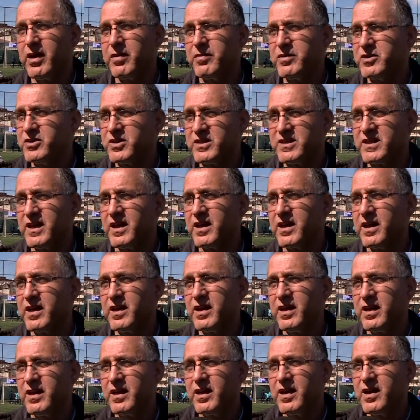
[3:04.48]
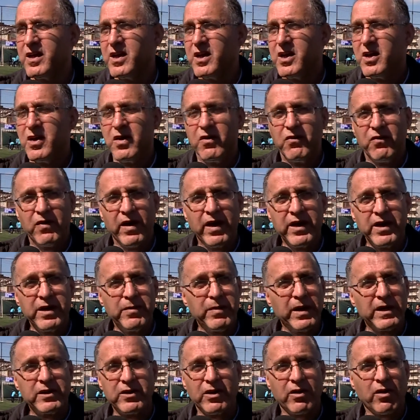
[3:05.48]
من الجزائريين فهي
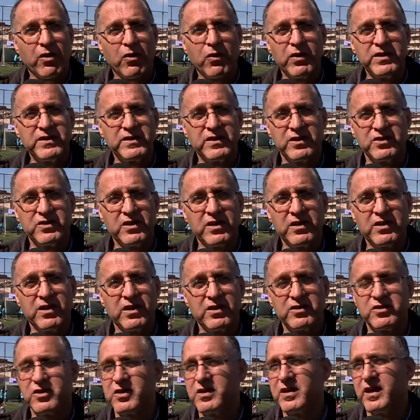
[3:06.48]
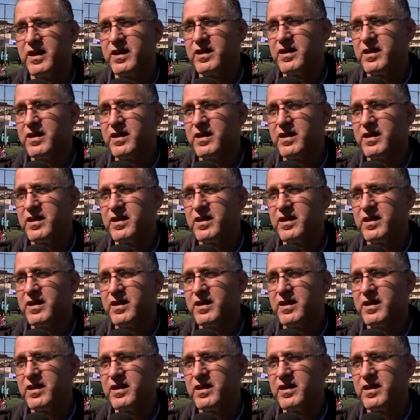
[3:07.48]
بادرة كويسة جدا جدا.